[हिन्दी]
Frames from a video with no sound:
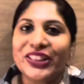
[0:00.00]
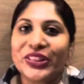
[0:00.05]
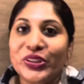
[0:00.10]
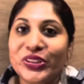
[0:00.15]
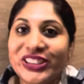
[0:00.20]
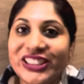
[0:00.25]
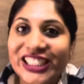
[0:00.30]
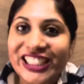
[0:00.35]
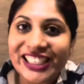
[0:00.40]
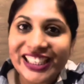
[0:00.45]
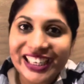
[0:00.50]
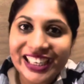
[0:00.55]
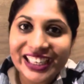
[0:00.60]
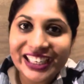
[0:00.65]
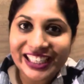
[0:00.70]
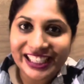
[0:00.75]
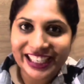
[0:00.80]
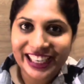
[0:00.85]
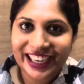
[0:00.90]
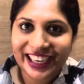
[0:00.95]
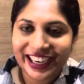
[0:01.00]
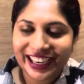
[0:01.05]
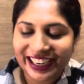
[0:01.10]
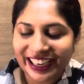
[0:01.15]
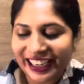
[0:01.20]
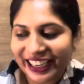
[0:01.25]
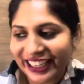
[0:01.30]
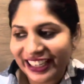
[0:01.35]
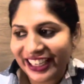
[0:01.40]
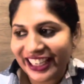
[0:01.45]
तो सीक्रेट ये
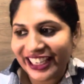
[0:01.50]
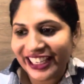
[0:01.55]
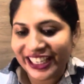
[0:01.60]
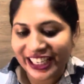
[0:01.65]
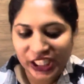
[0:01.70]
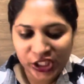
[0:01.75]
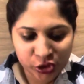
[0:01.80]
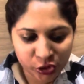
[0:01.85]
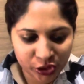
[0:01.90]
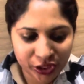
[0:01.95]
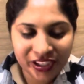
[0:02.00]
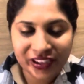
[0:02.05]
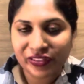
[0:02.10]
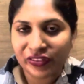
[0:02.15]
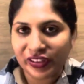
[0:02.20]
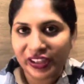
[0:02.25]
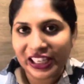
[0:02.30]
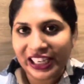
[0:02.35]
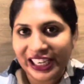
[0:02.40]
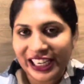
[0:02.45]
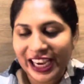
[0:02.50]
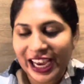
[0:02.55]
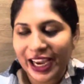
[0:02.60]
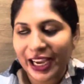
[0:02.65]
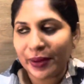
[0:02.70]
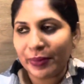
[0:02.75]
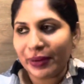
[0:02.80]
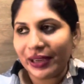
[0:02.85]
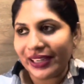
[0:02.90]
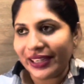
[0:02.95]
है कि ये जो गिफ्ट लिया
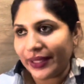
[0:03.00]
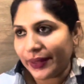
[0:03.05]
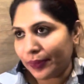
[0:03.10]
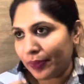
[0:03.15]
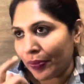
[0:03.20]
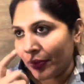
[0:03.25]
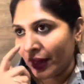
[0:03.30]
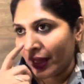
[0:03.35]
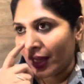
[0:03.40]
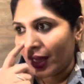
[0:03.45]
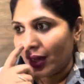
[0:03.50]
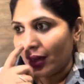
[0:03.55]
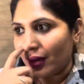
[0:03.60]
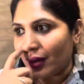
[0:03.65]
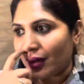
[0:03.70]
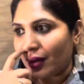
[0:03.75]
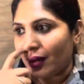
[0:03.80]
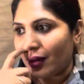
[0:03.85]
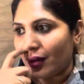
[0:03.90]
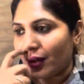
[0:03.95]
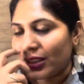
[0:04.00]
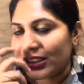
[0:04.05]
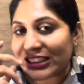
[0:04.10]
है मैंने आ,